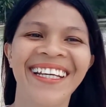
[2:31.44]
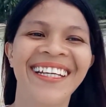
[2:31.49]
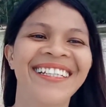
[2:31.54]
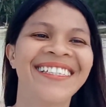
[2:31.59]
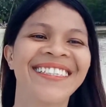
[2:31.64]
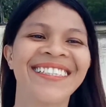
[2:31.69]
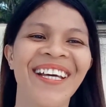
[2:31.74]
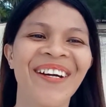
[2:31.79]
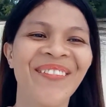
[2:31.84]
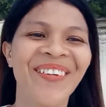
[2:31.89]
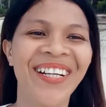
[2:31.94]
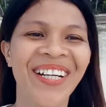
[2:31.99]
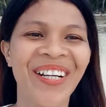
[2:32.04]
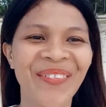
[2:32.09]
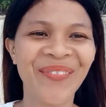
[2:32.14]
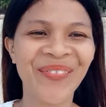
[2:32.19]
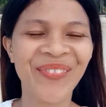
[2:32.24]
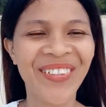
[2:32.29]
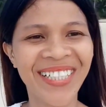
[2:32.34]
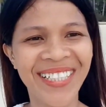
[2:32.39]
Sama ka
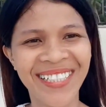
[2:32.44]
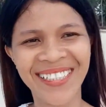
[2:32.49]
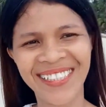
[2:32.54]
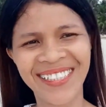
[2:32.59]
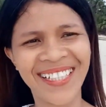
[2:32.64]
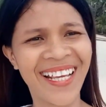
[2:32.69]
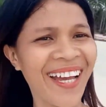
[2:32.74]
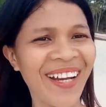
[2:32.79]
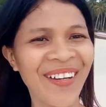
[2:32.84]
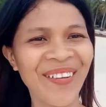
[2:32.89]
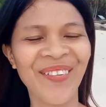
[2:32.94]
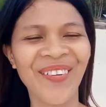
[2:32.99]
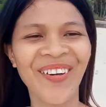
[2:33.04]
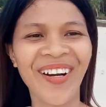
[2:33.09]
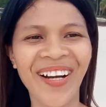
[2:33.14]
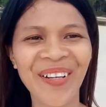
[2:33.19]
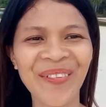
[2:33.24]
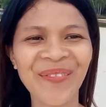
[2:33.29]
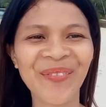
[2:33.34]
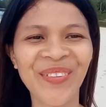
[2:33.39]
fresh sa ako ang
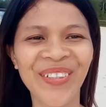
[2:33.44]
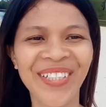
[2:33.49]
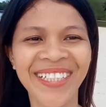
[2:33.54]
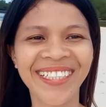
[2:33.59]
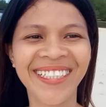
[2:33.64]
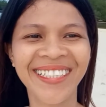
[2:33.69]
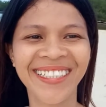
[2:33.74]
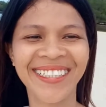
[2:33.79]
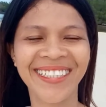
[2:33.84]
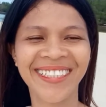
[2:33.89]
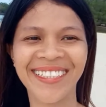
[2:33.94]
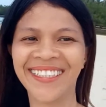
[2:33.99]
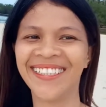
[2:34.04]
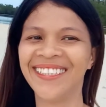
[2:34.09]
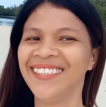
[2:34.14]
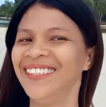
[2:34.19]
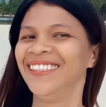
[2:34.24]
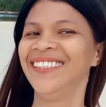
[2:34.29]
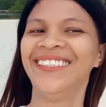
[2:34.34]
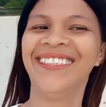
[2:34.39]
morning.
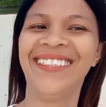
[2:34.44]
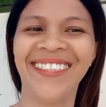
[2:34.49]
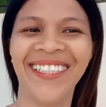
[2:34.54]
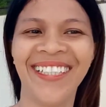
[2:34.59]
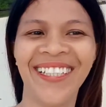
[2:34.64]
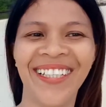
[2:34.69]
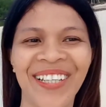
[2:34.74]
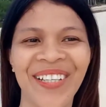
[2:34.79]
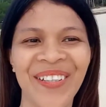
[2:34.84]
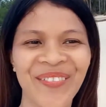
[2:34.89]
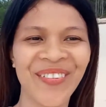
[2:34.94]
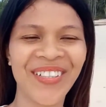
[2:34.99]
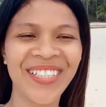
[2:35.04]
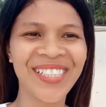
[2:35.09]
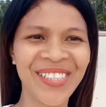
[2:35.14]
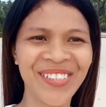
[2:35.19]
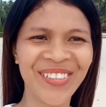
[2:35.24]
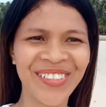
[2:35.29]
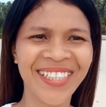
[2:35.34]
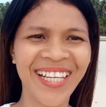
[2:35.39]
Fresh
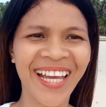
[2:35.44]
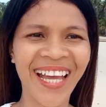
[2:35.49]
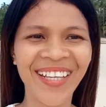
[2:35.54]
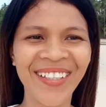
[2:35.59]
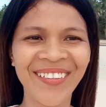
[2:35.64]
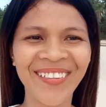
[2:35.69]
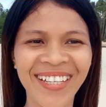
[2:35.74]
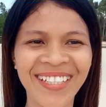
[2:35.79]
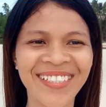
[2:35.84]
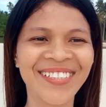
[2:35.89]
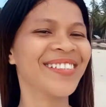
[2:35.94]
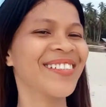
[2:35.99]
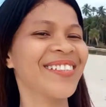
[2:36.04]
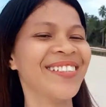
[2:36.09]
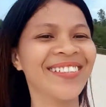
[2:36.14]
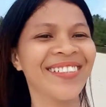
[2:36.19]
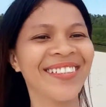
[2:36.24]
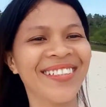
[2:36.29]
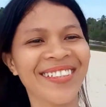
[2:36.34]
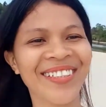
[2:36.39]
yun kaayo guys oh.
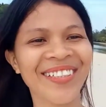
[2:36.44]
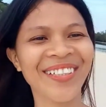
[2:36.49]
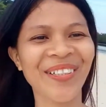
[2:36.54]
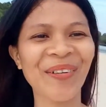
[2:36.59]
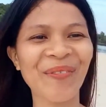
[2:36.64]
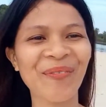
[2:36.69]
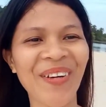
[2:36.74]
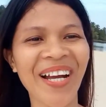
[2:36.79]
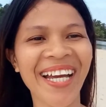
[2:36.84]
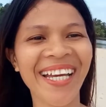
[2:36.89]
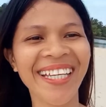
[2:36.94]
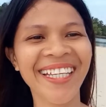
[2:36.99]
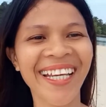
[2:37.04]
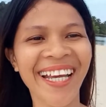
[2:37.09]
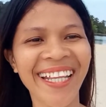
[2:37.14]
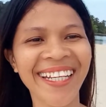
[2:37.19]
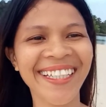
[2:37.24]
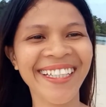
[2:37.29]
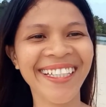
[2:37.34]
Gapahay gani.